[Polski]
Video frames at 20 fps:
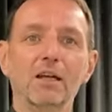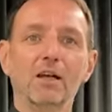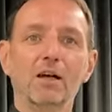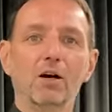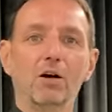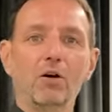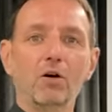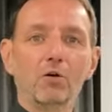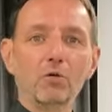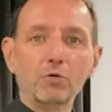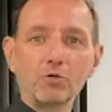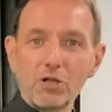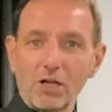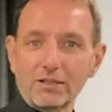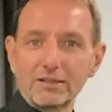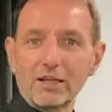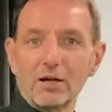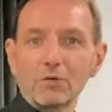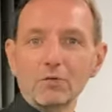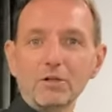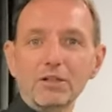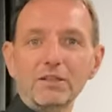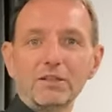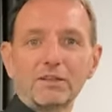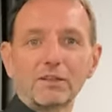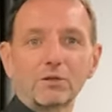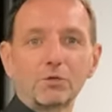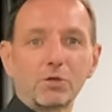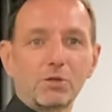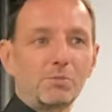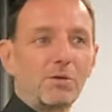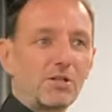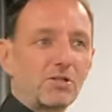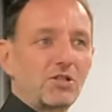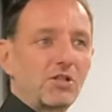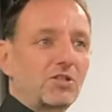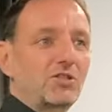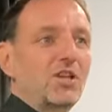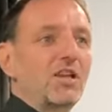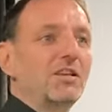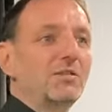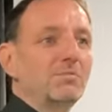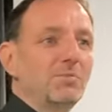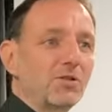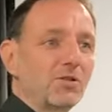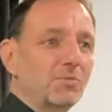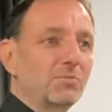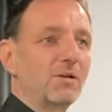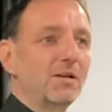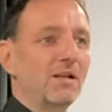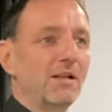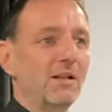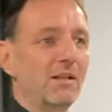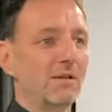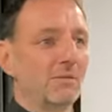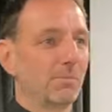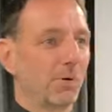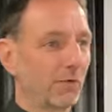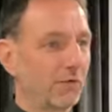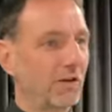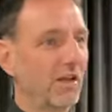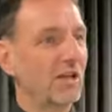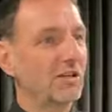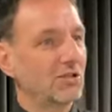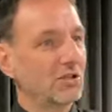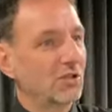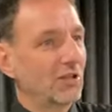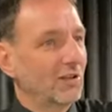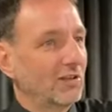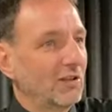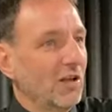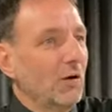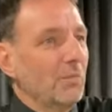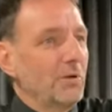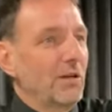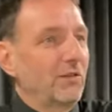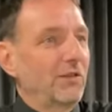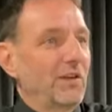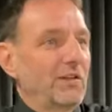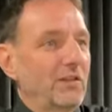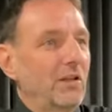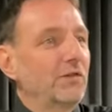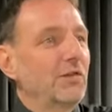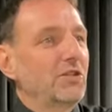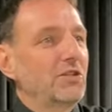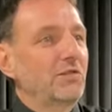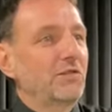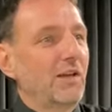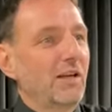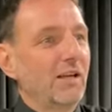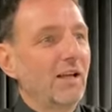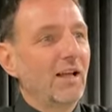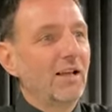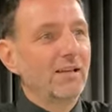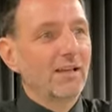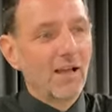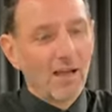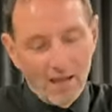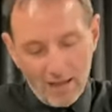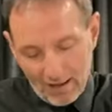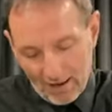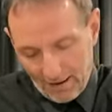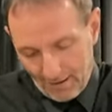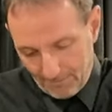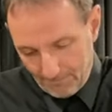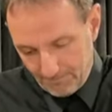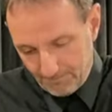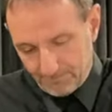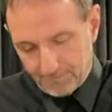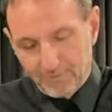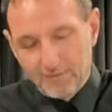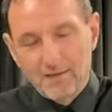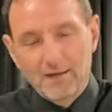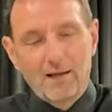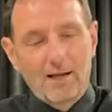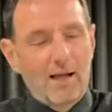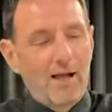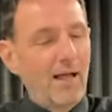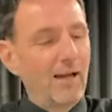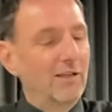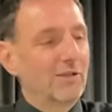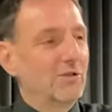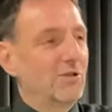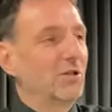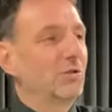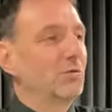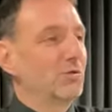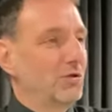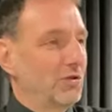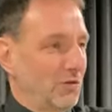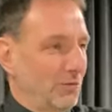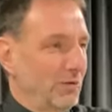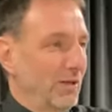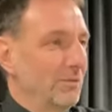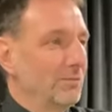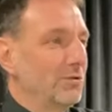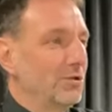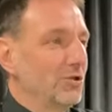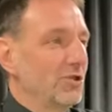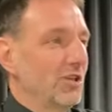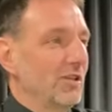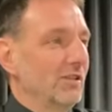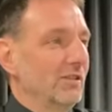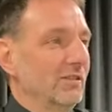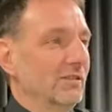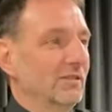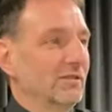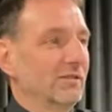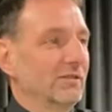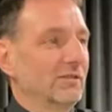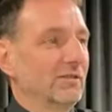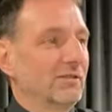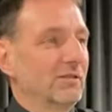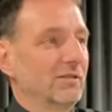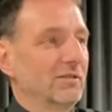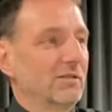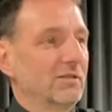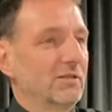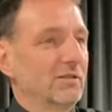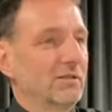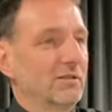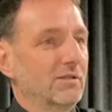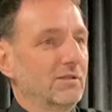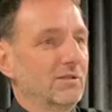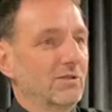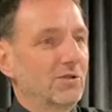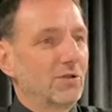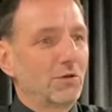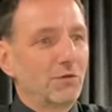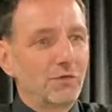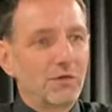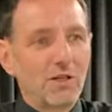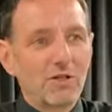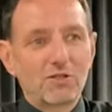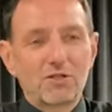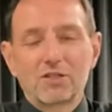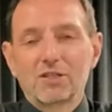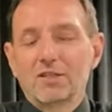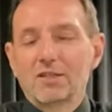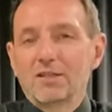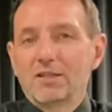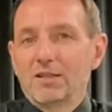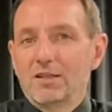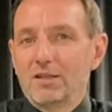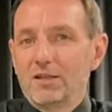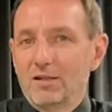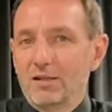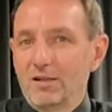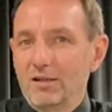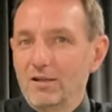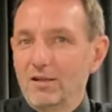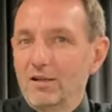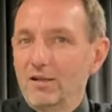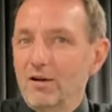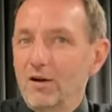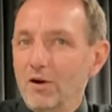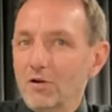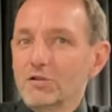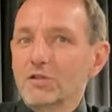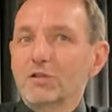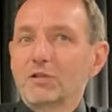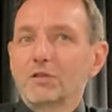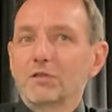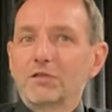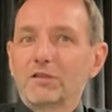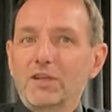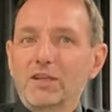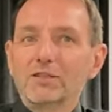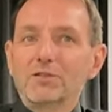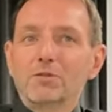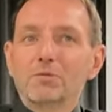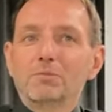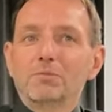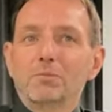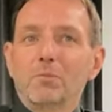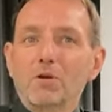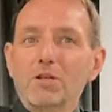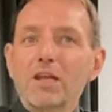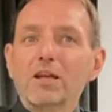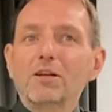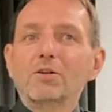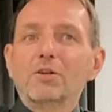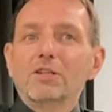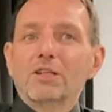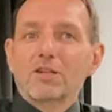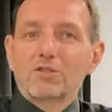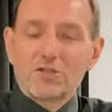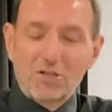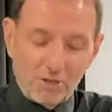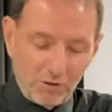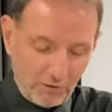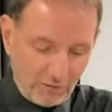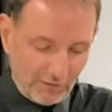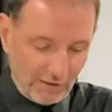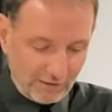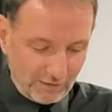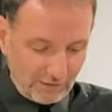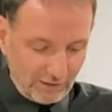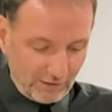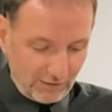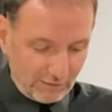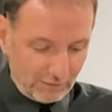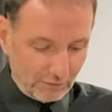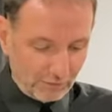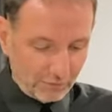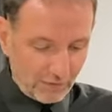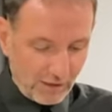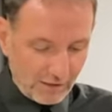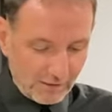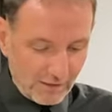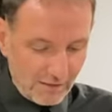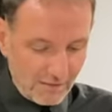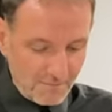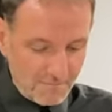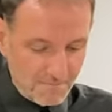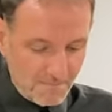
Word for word: o, o ludziach na ulicy, którym jeszcze chcielibyśmy powiedzieć, to jest dobre, zwiastować Ewangelię, ale ci, którzy są najbliżej. Czy również oni są w centrum mojego i naszego zainteresowania?